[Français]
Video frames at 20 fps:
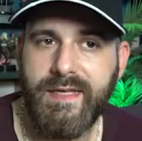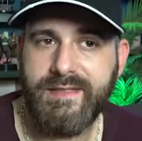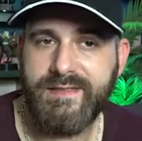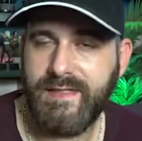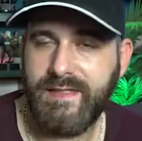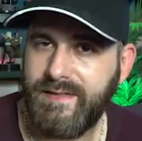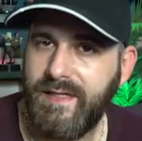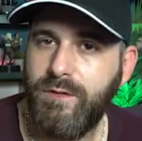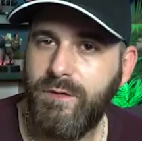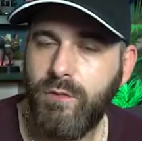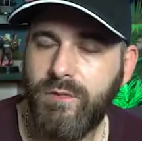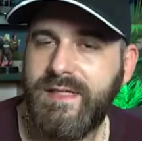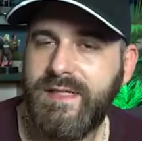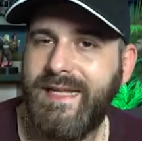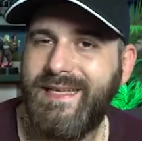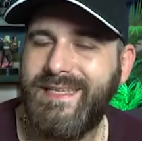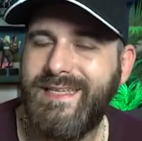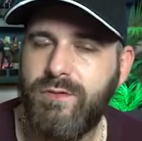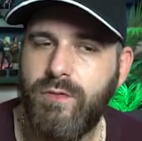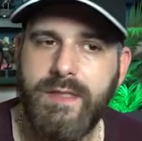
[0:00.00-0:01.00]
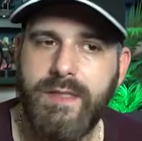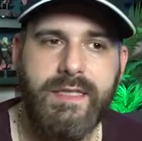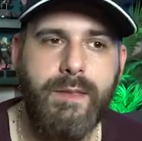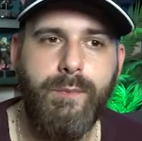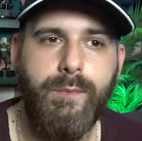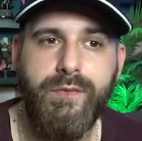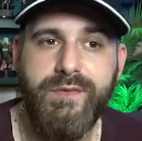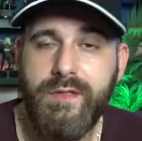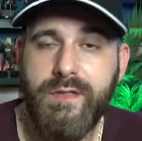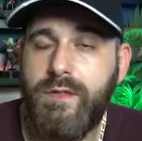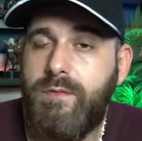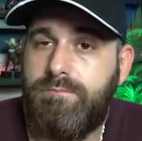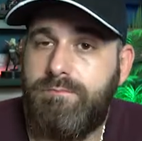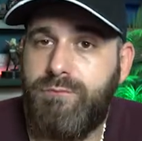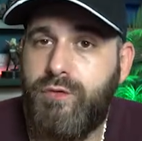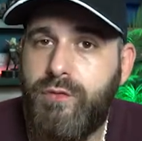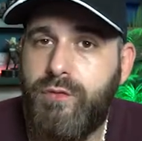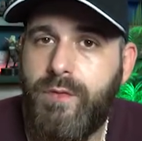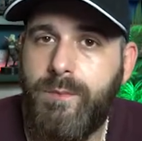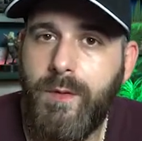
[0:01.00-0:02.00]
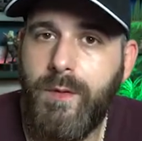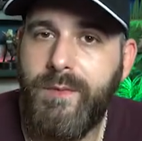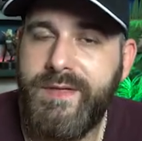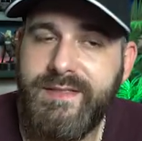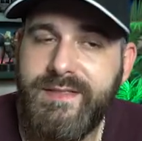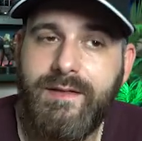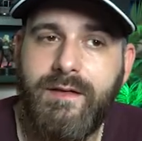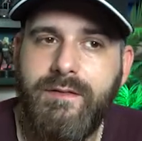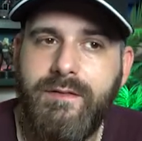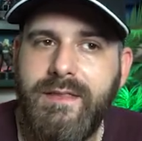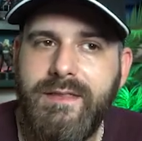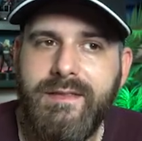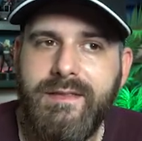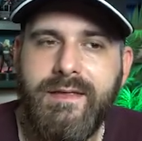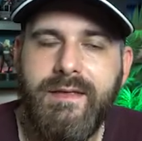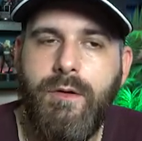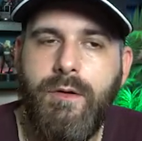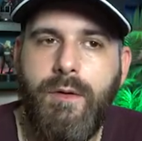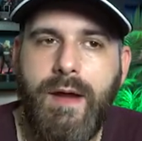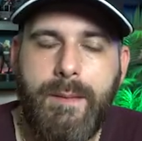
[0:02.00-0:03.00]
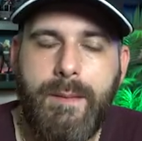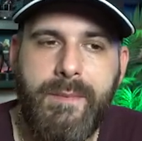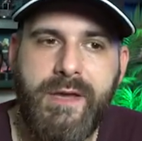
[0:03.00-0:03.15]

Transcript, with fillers: à cette annonce, la question a été posée justement où est-ce qu'en était euh, la